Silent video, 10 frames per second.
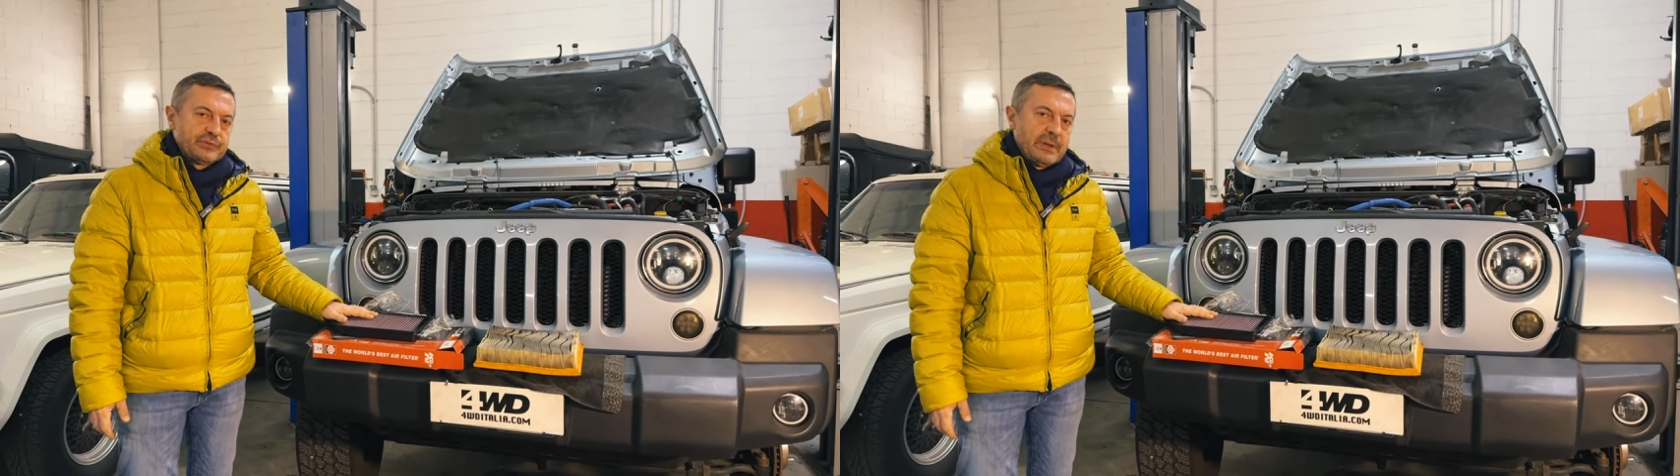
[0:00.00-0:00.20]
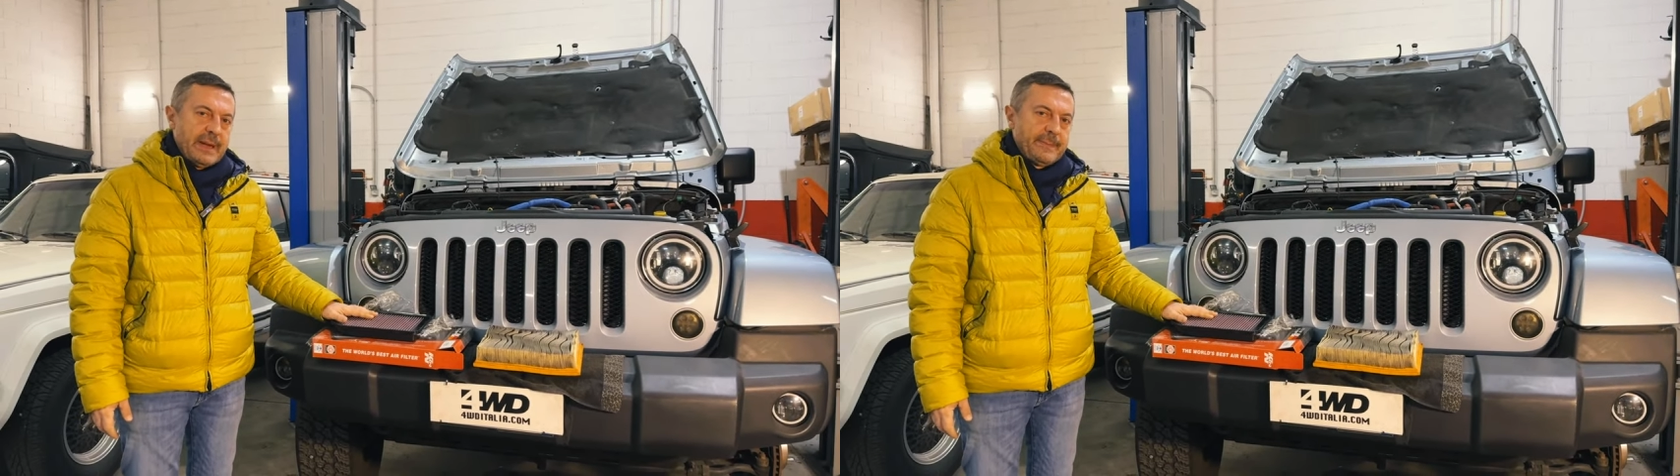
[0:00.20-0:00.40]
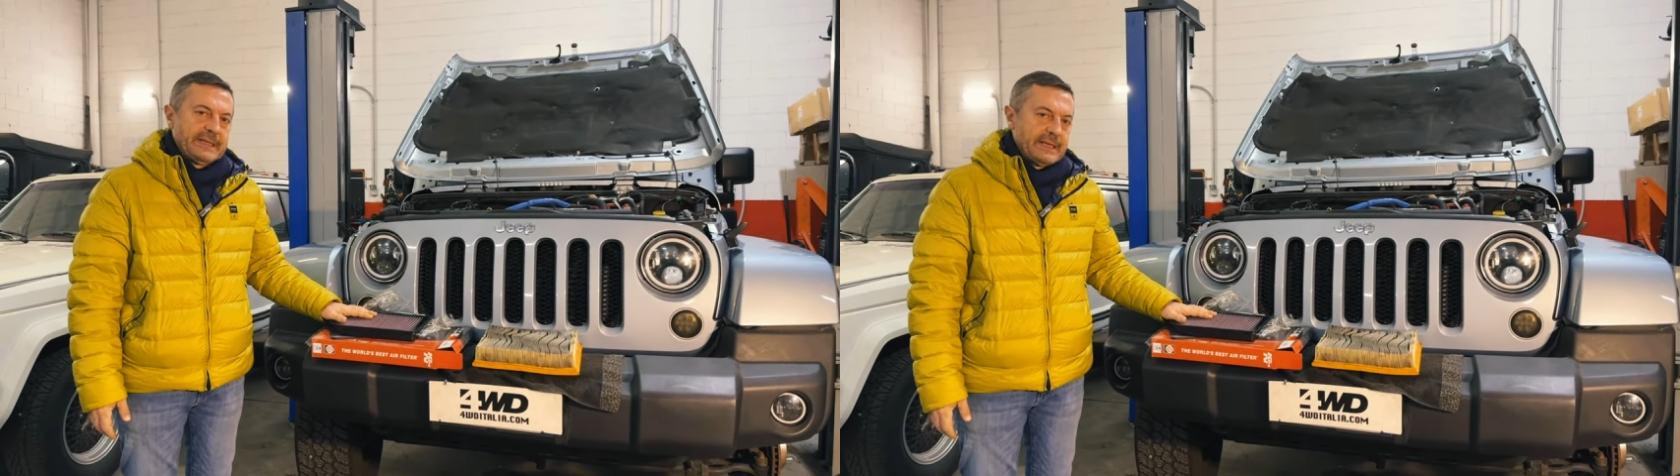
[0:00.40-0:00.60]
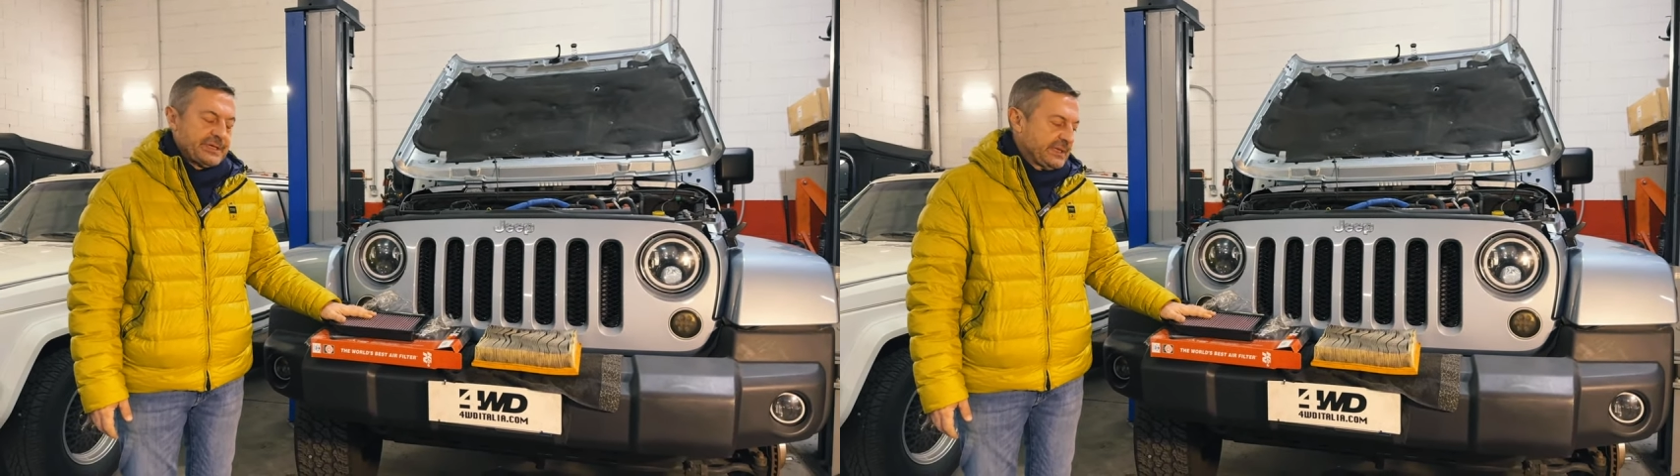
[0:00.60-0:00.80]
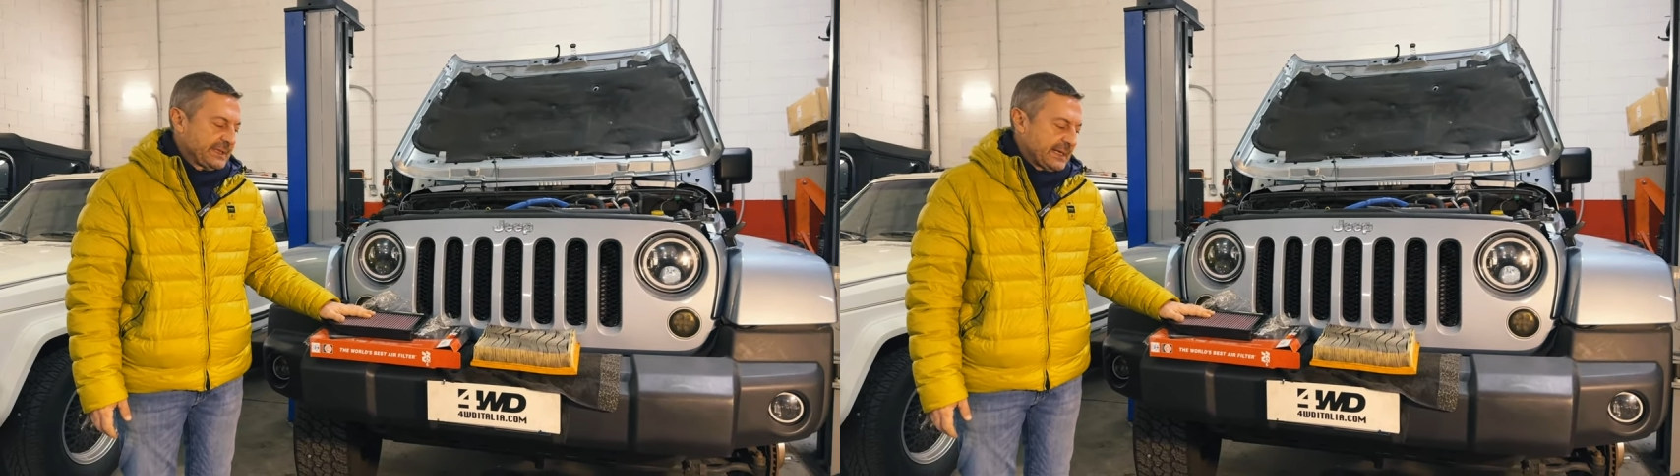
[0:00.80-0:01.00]
sulla mappa della
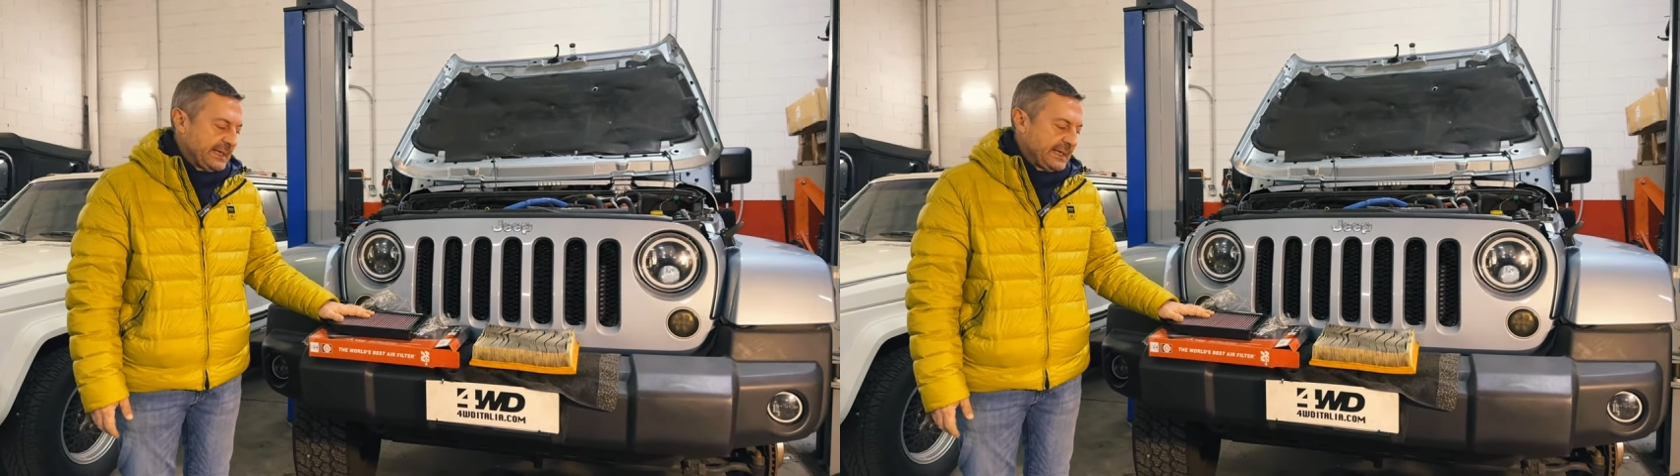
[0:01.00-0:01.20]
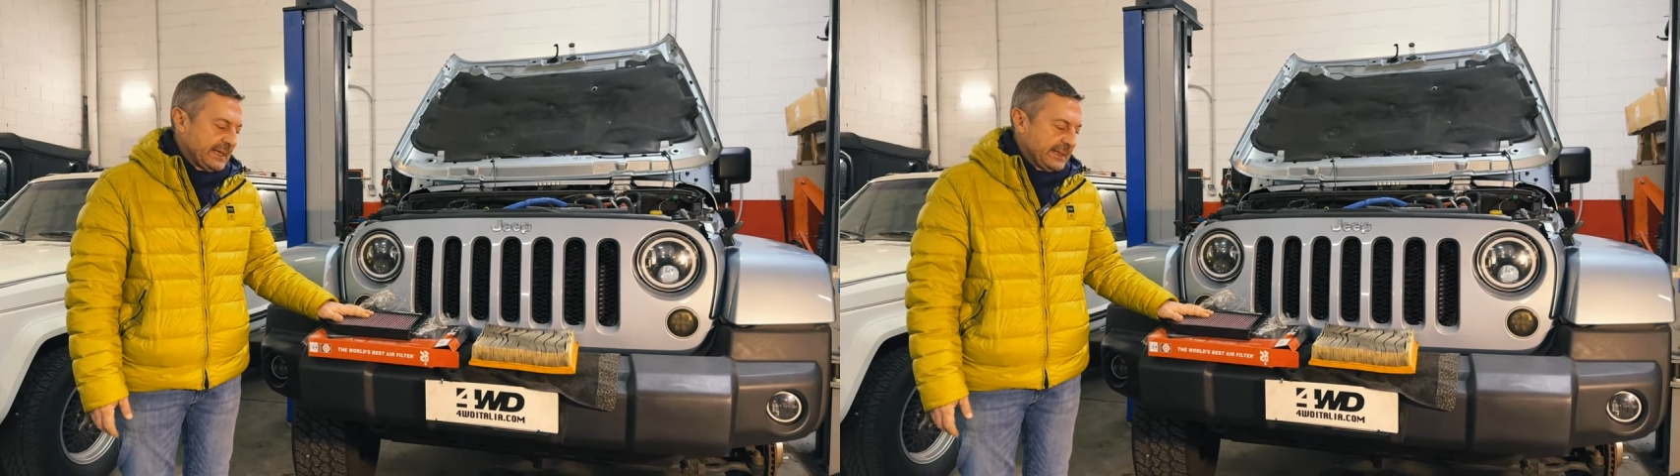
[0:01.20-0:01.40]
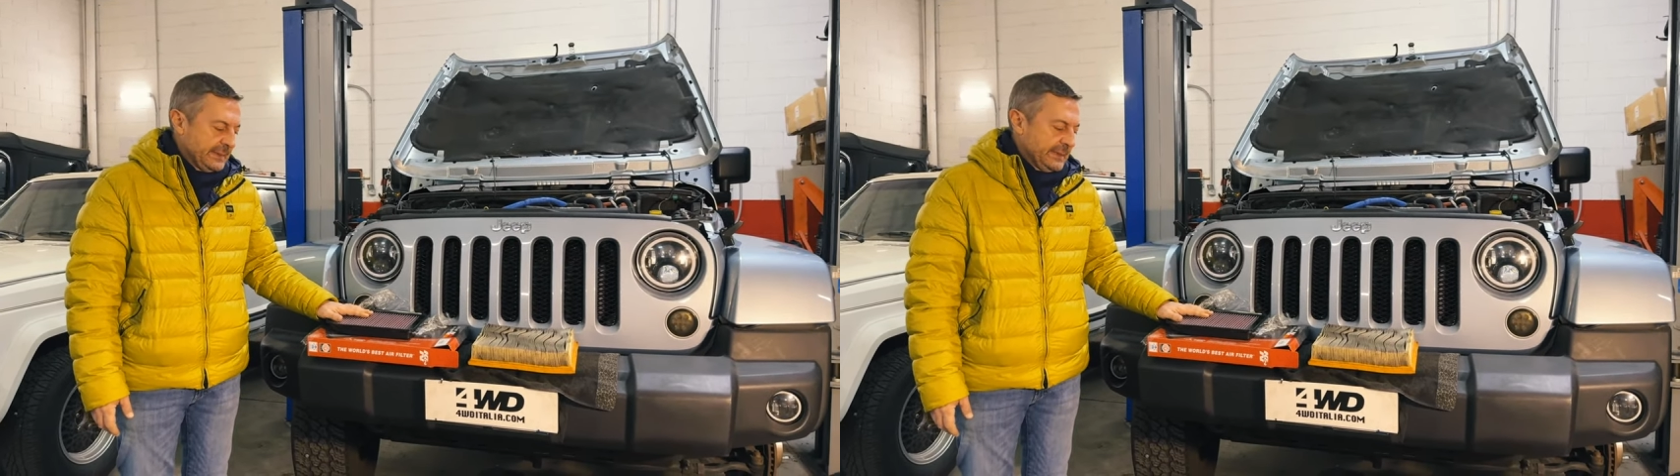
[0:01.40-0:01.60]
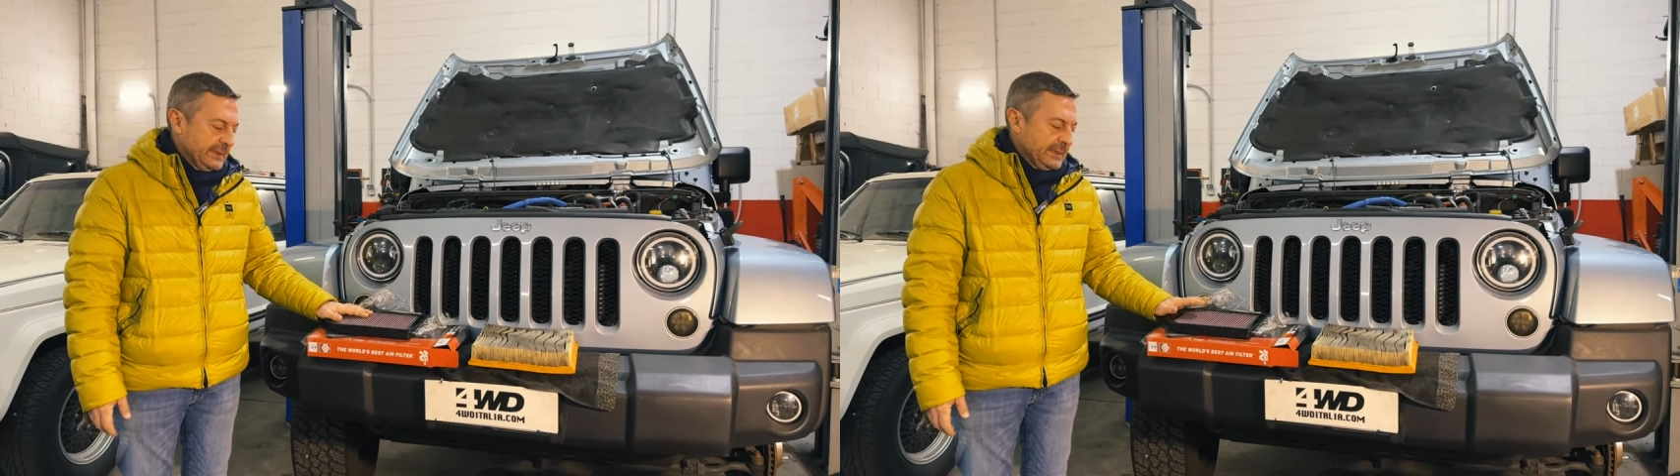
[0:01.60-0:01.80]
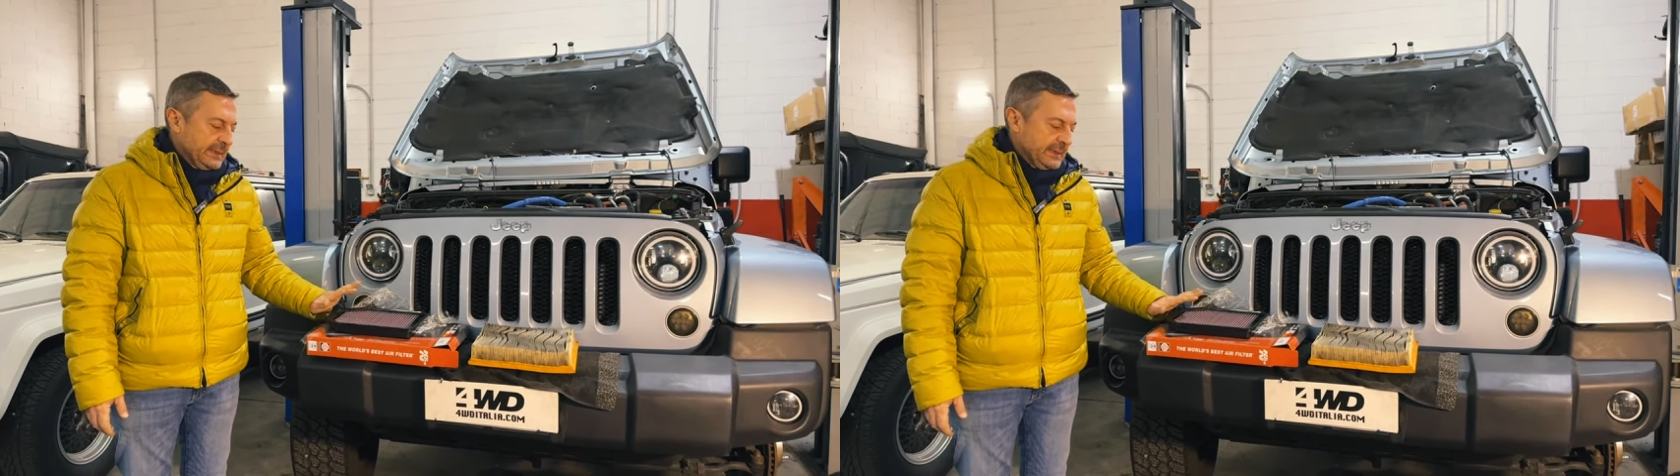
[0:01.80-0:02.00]
centralina,
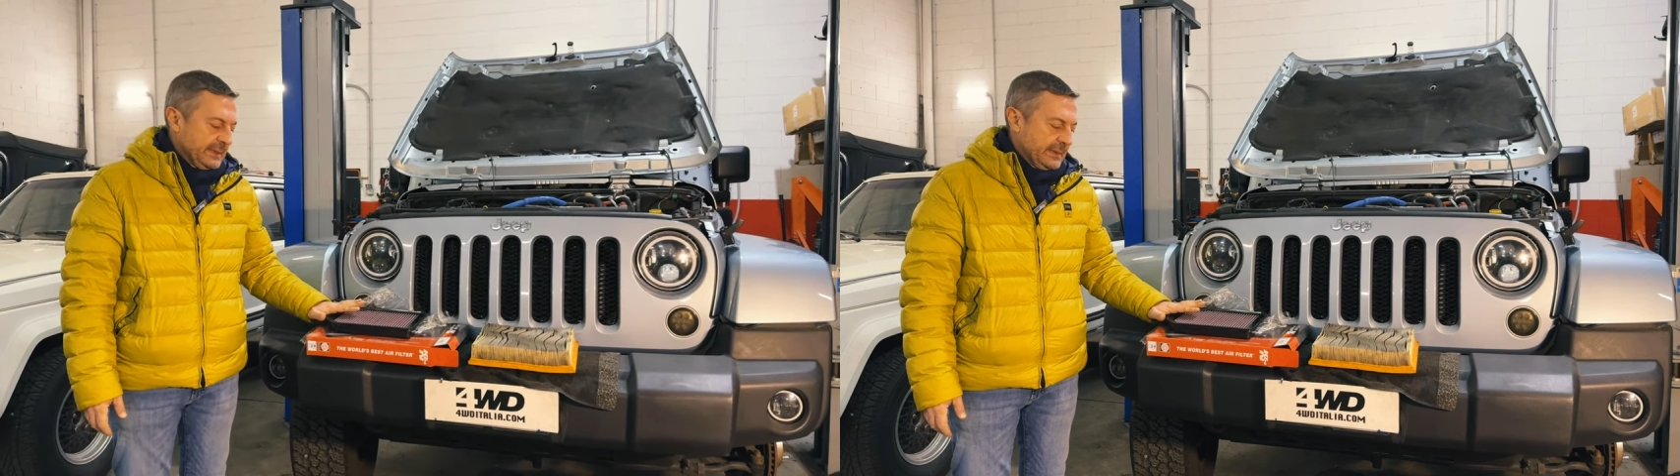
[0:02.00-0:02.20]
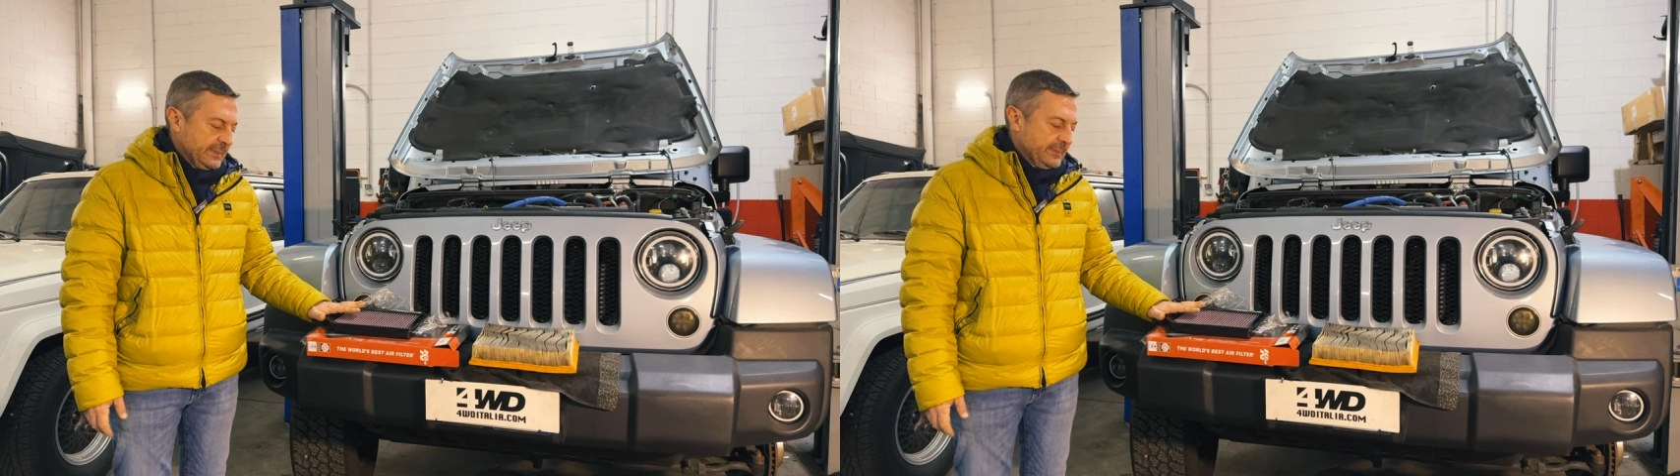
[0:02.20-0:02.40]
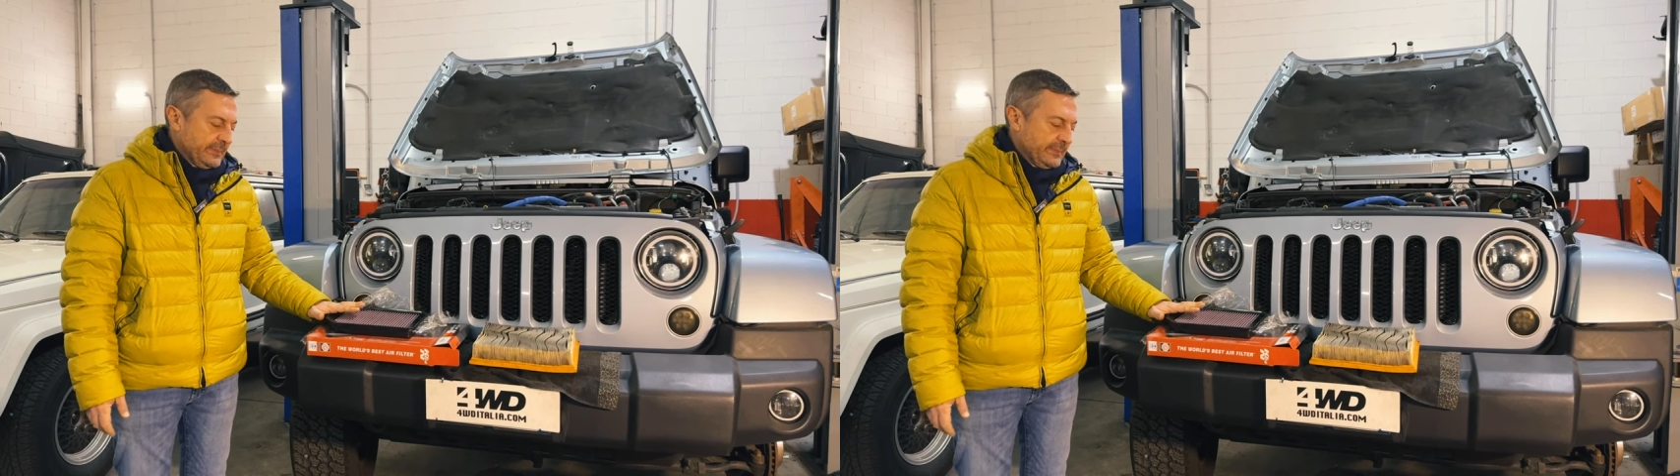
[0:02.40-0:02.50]
eh,